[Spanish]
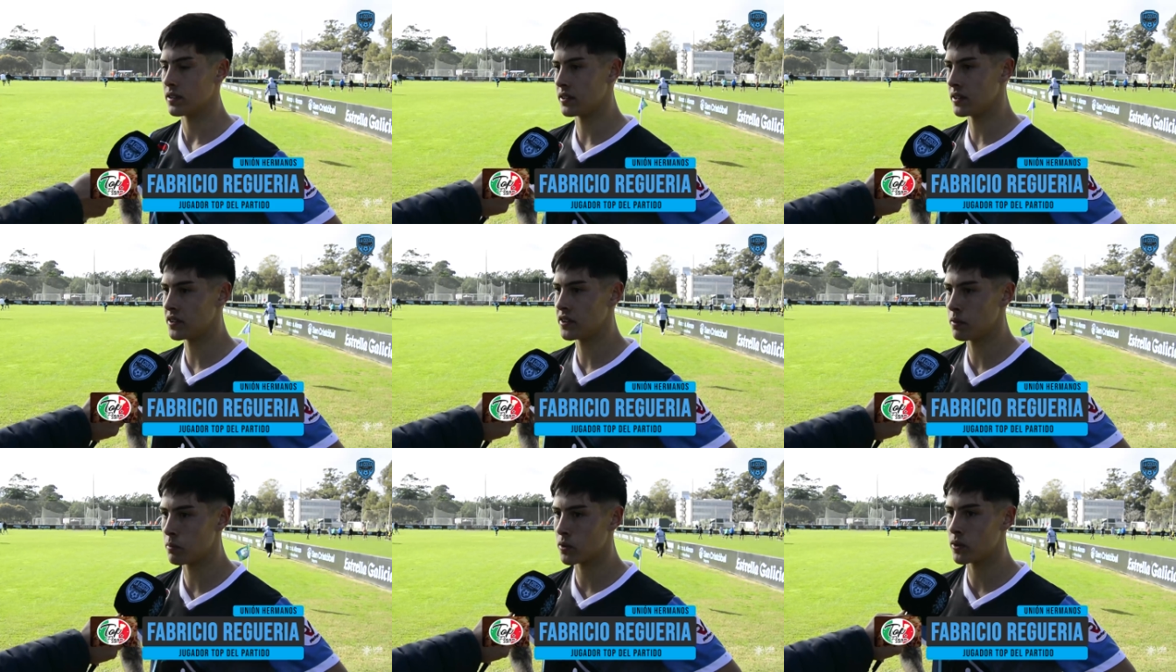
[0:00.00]
Sí,
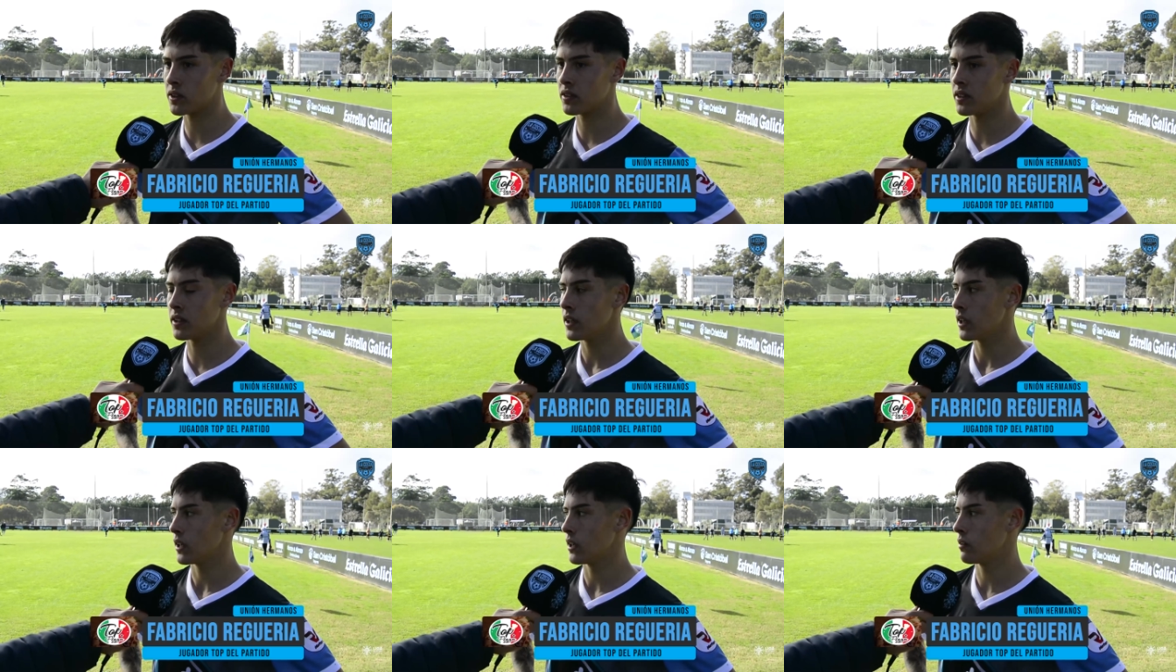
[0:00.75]
sí, por suerte sí.
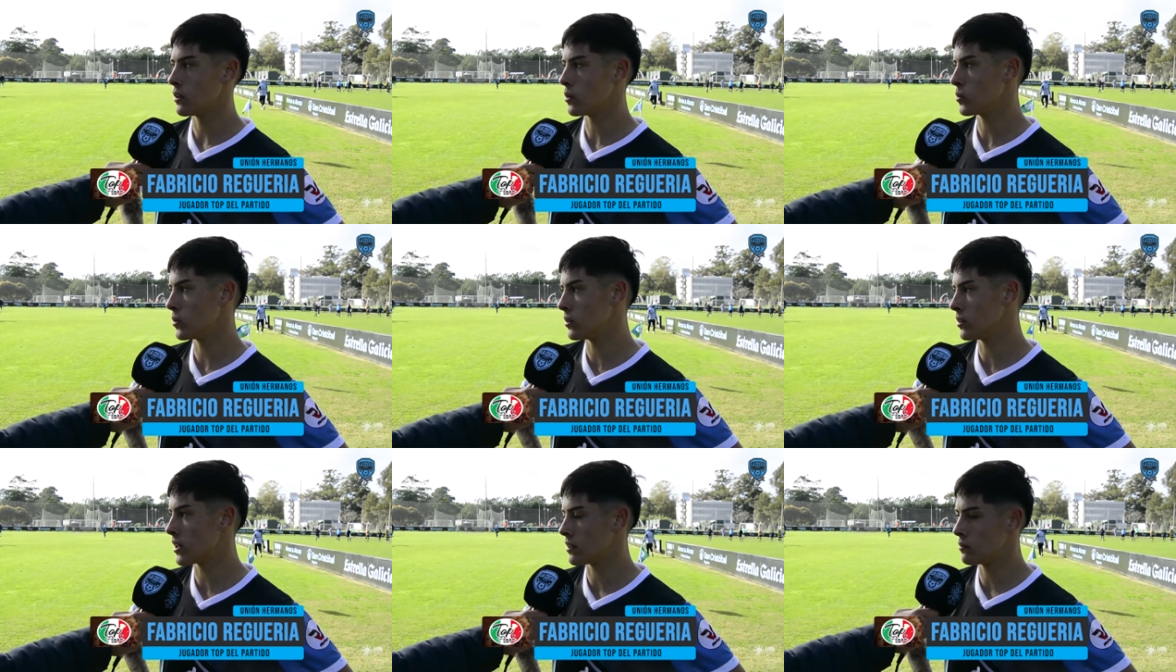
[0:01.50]
Bueno,
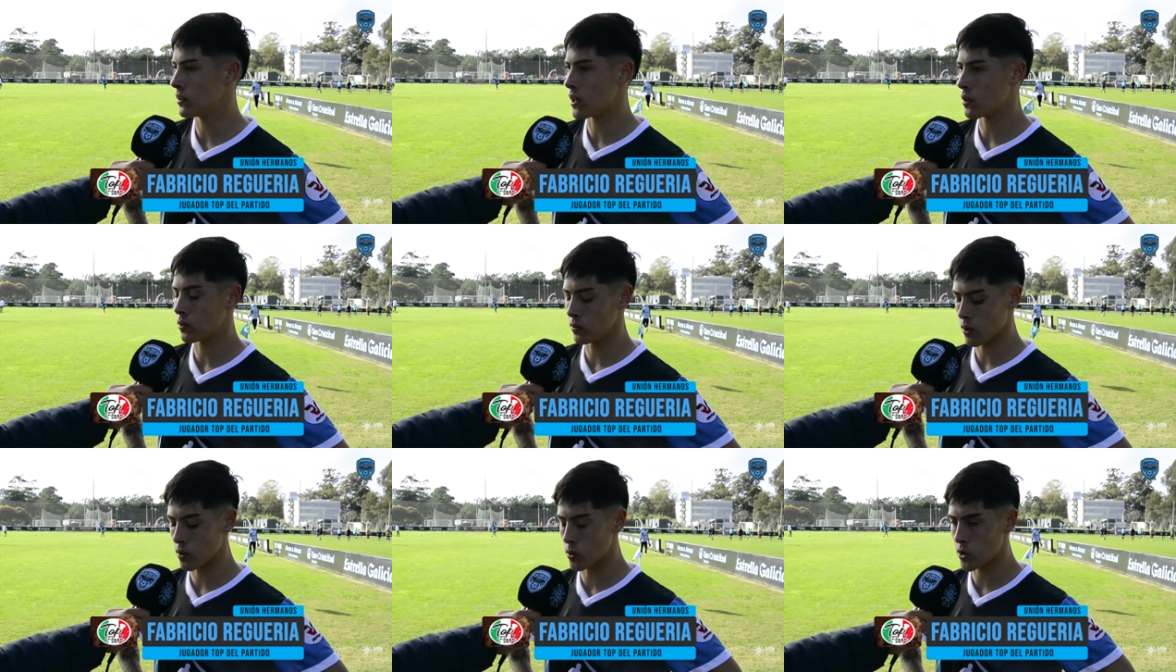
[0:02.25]

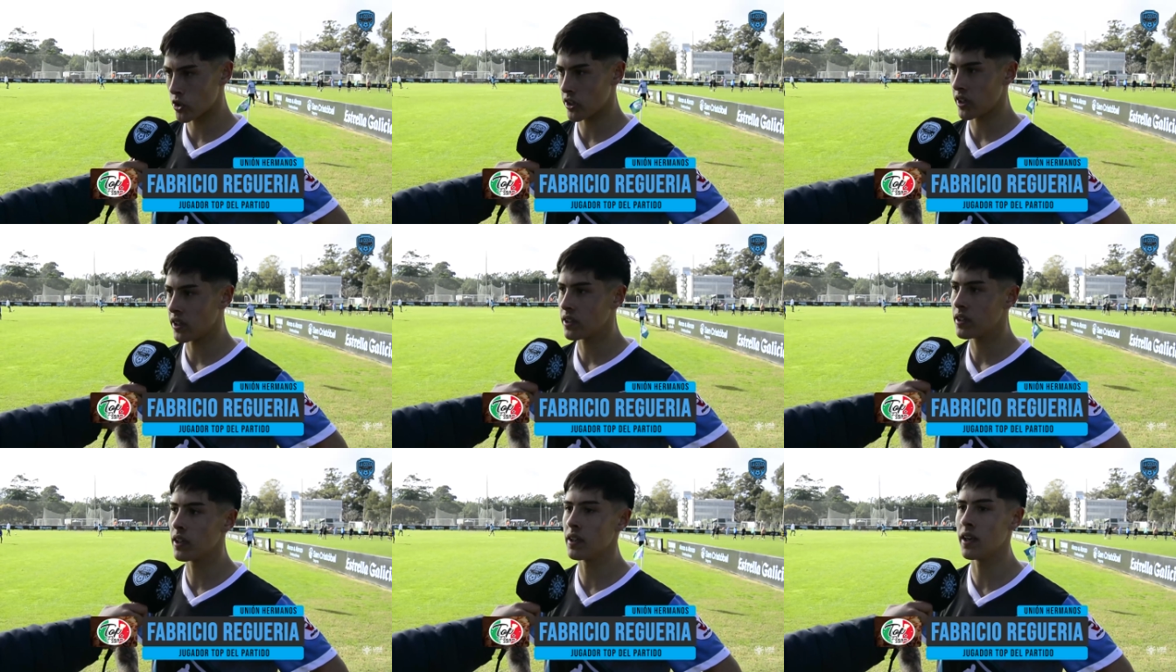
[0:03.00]
un, orgullo que,
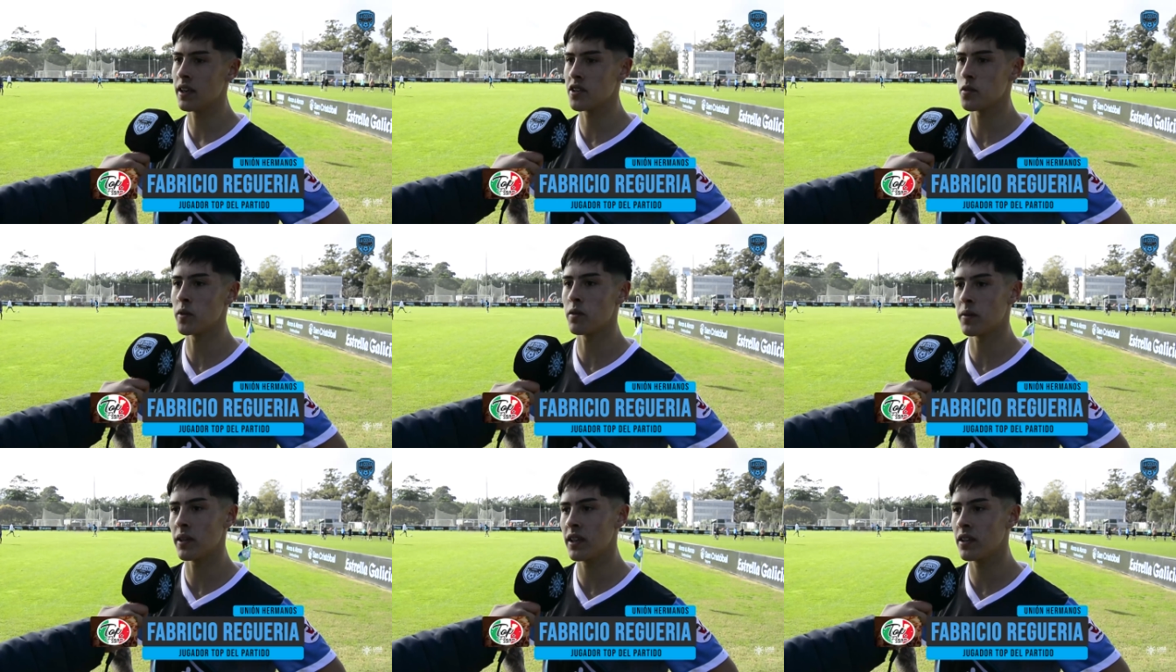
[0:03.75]
digan eso a mi
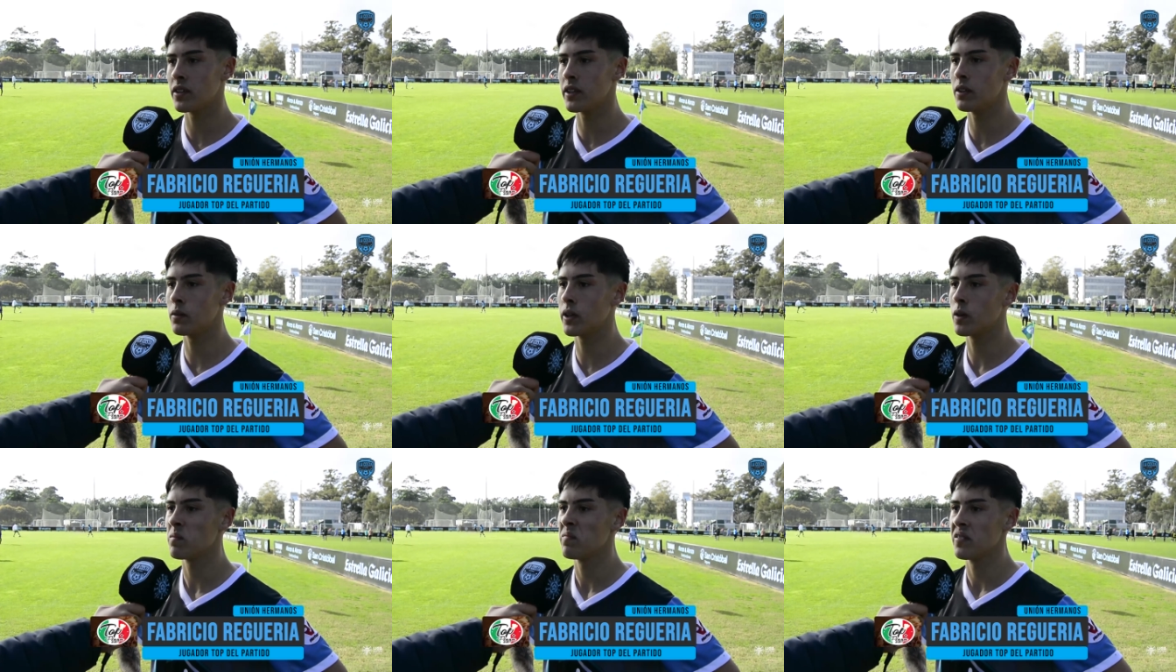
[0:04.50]
compañero y
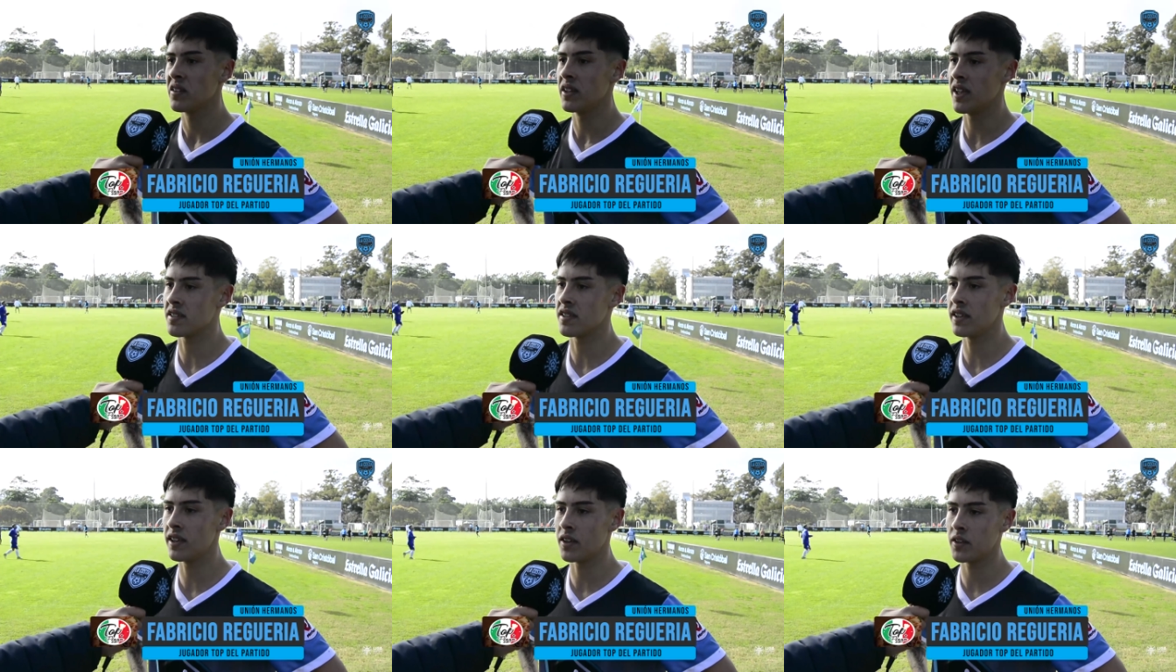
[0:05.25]
bueno, y a
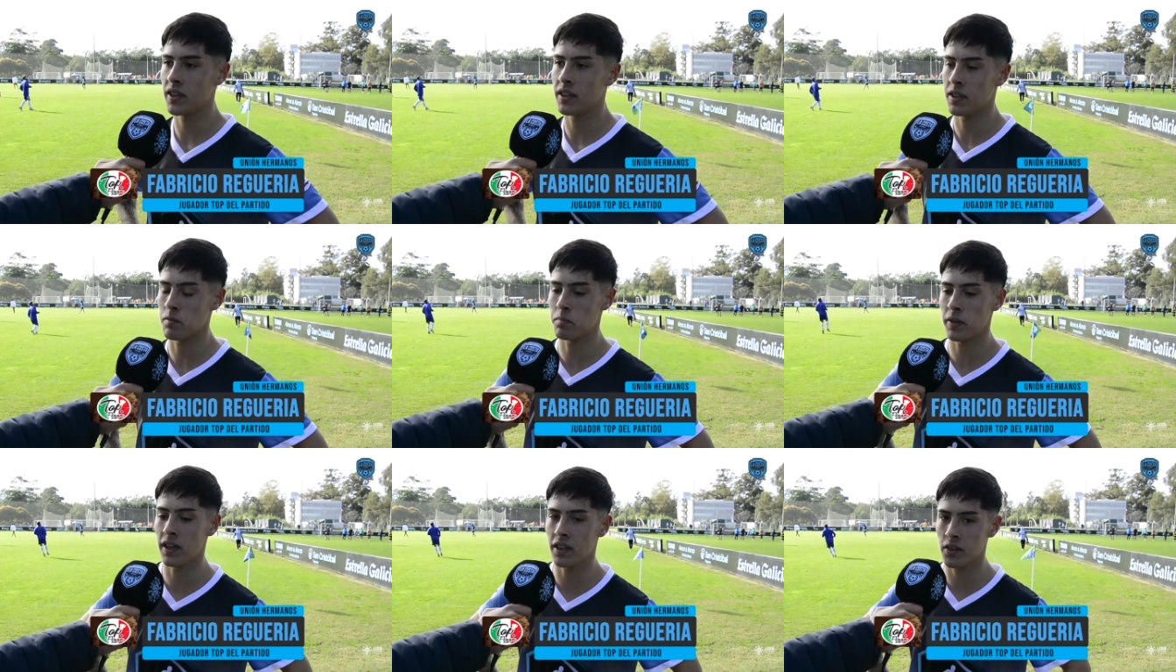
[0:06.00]
seguir ahora
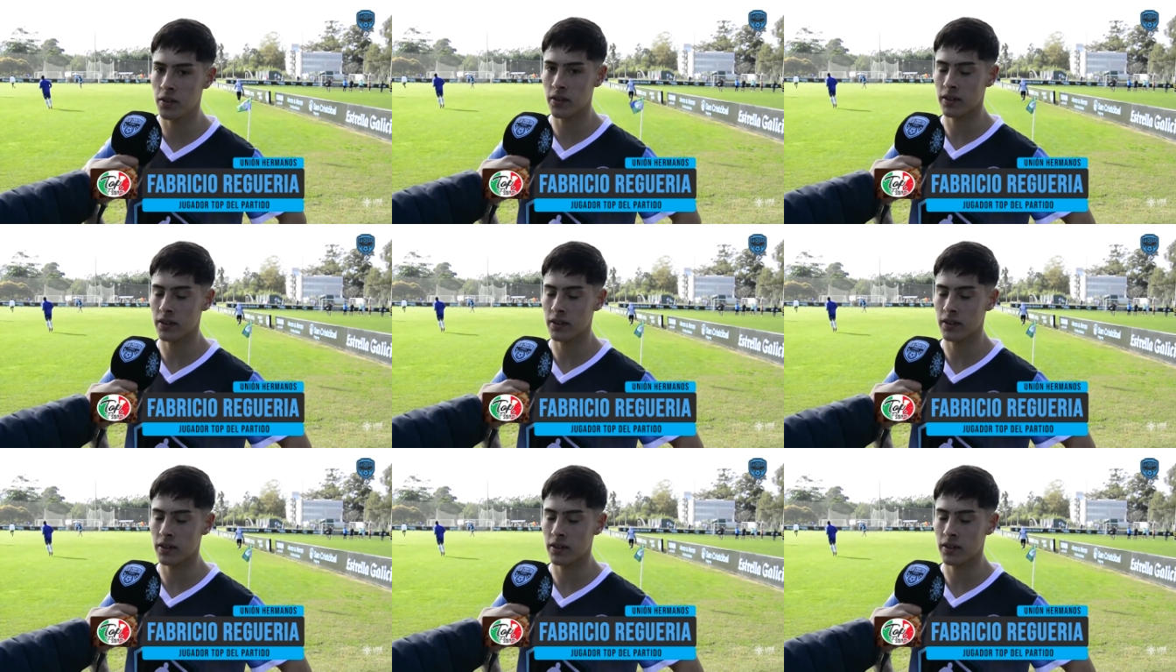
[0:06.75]
peleando.